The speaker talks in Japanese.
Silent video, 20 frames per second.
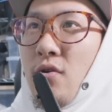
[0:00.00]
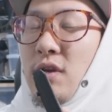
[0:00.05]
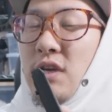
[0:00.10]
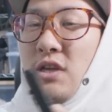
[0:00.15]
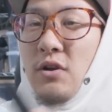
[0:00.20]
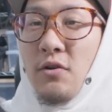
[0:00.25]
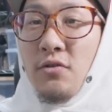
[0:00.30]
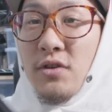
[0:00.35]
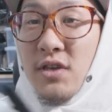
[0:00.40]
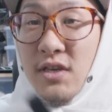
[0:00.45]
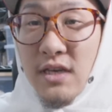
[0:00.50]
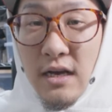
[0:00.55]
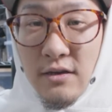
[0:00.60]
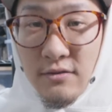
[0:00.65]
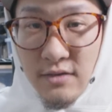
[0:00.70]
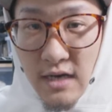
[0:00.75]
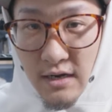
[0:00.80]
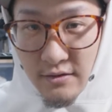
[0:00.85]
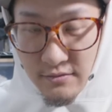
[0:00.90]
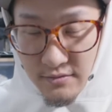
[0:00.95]
いろいろ規
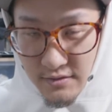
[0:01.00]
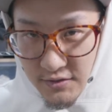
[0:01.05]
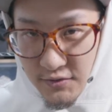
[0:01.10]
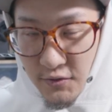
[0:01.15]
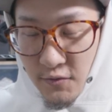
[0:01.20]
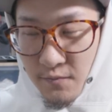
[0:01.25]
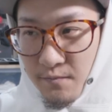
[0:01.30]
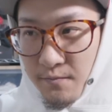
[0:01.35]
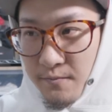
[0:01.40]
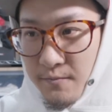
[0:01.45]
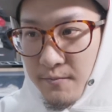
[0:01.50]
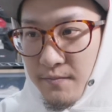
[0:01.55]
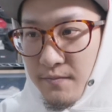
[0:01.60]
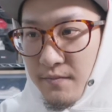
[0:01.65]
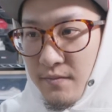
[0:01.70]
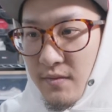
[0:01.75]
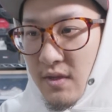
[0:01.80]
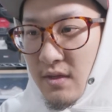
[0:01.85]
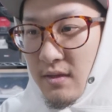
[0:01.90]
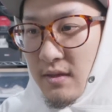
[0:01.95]
格があるんですよ。
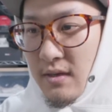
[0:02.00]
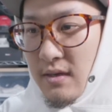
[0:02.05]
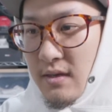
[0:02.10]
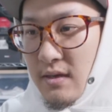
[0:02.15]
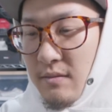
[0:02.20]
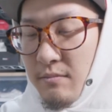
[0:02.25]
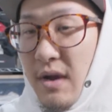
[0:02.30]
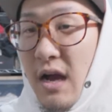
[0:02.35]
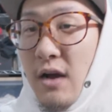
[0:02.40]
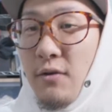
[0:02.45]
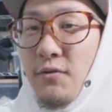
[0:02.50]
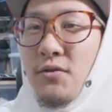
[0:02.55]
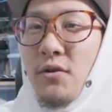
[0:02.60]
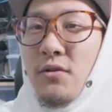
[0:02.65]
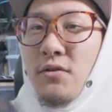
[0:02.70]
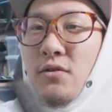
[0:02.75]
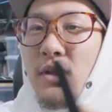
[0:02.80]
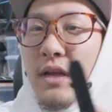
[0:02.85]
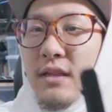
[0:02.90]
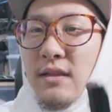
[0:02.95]

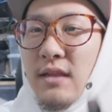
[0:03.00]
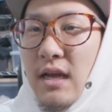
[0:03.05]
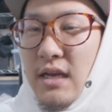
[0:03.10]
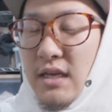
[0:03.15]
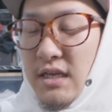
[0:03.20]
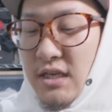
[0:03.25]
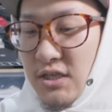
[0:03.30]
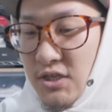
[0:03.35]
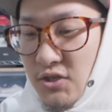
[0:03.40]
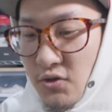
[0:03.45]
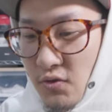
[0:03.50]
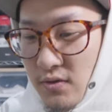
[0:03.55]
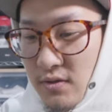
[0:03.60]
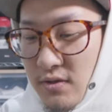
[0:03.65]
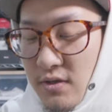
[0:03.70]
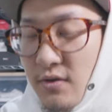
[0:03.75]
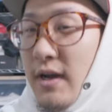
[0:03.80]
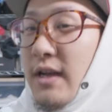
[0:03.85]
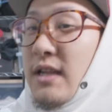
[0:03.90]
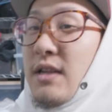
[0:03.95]
マンフロットだったら一緒っ
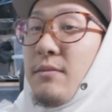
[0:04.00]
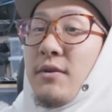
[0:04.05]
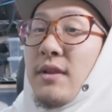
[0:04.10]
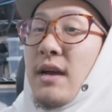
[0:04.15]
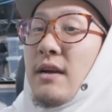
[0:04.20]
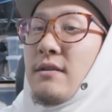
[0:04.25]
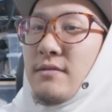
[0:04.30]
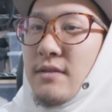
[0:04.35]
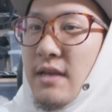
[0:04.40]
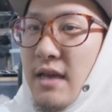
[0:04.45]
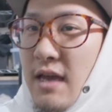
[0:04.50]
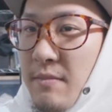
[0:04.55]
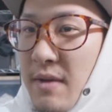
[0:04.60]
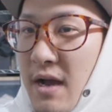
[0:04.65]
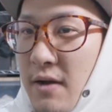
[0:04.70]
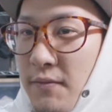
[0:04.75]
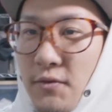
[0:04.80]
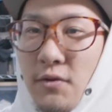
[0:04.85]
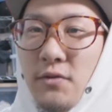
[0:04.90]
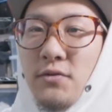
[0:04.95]
てわけでもなくて、
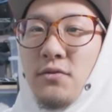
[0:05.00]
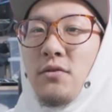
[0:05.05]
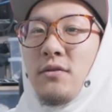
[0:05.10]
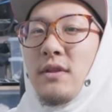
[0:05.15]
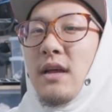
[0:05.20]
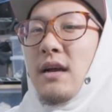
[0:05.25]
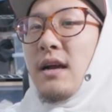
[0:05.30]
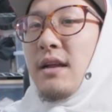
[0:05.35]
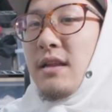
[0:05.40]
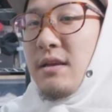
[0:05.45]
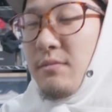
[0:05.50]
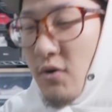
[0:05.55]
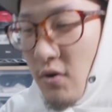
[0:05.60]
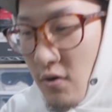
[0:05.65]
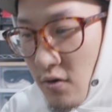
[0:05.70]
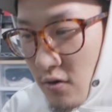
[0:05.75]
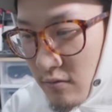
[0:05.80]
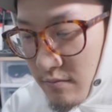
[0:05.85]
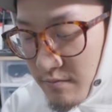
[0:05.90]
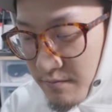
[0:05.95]
マンフロットの中に
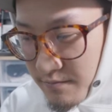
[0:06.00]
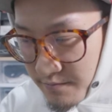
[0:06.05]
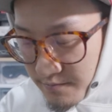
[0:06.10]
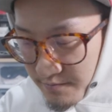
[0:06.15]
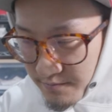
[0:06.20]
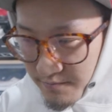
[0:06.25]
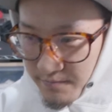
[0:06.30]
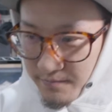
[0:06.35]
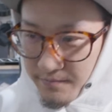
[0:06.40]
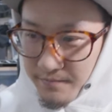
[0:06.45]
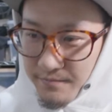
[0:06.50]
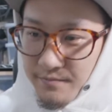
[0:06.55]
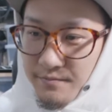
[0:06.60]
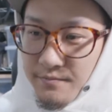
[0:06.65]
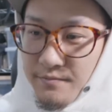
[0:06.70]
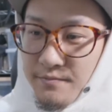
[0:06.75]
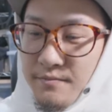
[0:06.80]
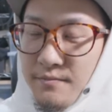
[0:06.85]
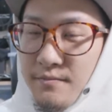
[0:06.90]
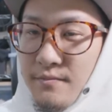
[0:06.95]
も
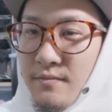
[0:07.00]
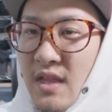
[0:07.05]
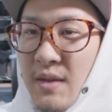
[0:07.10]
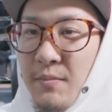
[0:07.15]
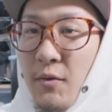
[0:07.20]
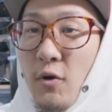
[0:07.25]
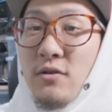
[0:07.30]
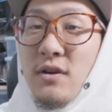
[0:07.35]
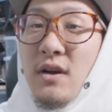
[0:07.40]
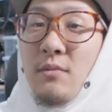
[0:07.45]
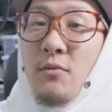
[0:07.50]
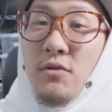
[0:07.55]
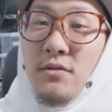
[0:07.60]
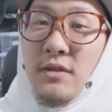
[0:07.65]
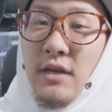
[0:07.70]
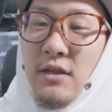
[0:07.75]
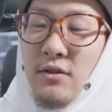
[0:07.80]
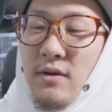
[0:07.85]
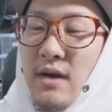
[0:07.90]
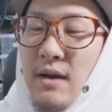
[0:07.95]
僕が持っ
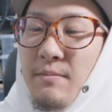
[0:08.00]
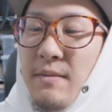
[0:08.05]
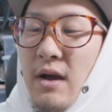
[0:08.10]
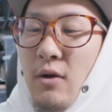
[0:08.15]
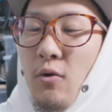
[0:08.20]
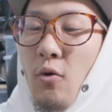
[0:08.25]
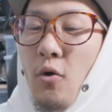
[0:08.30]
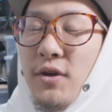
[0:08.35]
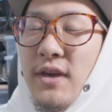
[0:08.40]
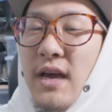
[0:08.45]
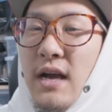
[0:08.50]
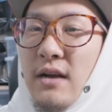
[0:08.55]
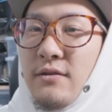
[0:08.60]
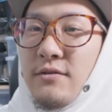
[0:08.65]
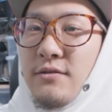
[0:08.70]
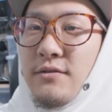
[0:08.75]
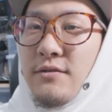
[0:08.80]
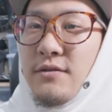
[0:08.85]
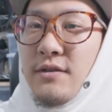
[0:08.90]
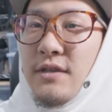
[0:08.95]
てるのは
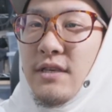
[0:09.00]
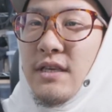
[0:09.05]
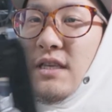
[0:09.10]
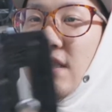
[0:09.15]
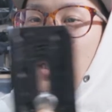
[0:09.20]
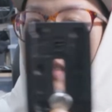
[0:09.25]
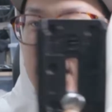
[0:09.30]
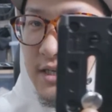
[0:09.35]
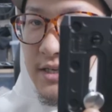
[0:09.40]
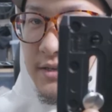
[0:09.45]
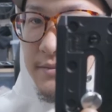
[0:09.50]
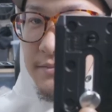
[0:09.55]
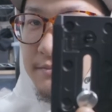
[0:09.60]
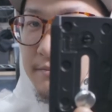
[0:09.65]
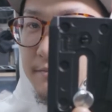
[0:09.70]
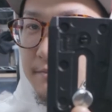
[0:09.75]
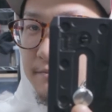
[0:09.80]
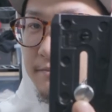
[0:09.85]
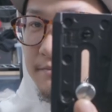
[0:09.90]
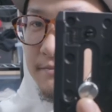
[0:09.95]
501っ
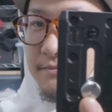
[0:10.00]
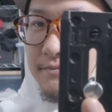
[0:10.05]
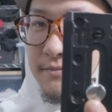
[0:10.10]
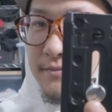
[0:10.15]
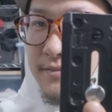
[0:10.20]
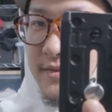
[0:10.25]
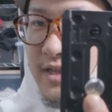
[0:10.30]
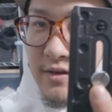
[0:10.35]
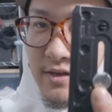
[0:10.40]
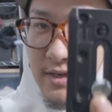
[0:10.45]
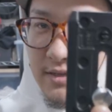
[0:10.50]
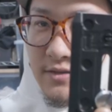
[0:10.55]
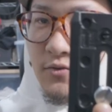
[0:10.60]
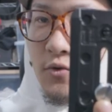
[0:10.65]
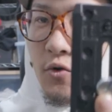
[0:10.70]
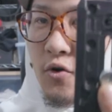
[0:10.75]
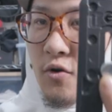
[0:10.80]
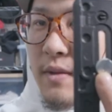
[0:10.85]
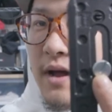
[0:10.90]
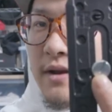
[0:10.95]
ていうやつ、
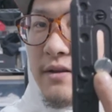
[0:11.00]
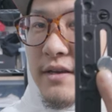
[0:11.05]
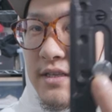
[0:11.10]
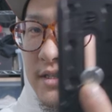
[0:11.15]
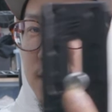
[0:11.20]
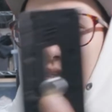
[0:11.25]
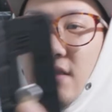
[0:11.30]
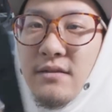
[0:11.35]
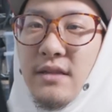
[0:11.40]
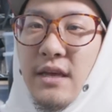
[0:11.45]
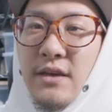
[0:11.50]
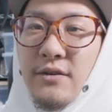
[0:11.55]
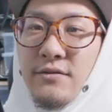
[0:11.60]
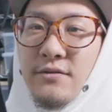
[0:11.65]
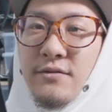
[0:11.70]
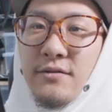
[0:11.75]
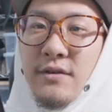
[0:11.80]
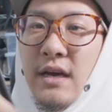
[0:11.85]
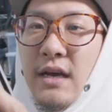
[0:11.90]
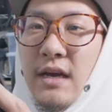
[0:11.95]
501って
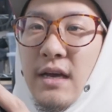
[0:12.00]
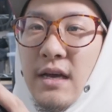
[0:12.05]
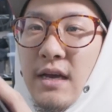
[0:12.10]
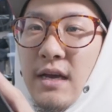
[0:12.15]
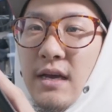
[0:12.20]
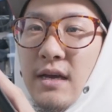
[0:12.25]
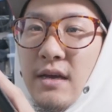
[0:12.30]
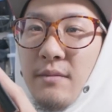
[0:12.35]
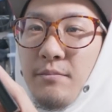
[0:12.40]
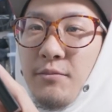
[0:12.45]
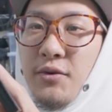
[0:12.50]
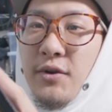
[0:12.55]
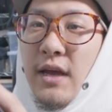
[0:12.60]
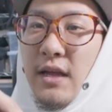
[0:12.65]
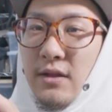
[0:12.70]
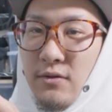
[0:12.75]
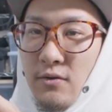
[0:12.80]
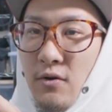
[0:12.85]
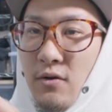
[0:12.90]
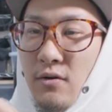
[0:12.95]
いう
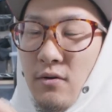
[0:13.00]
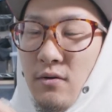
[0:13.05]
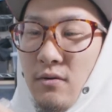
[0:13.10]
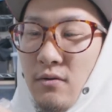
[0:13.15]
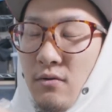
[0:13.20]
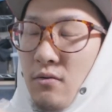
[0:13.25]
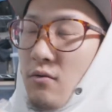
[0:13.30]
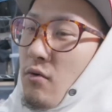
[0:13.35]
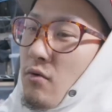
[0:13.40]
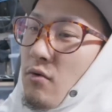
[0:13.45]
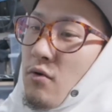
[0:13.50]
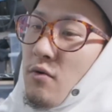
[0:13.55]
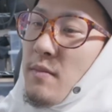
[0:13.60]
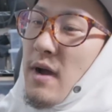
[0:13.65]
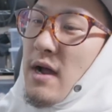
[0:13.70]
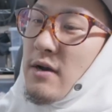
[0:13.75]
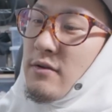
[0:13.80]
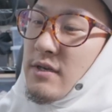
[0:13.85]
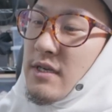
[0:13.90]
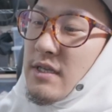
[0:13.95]
プレート、
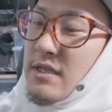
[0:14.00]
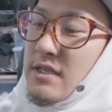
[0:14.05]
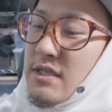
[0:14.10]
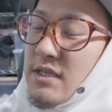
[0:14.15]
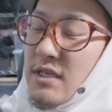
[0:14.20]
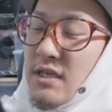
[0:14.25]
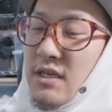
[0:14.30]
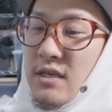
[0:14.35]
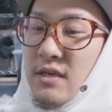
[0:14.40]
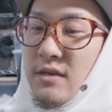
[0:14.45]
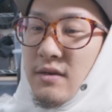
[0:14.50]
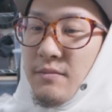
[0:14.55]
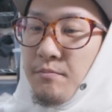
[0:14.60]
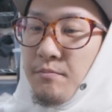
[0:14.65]
501P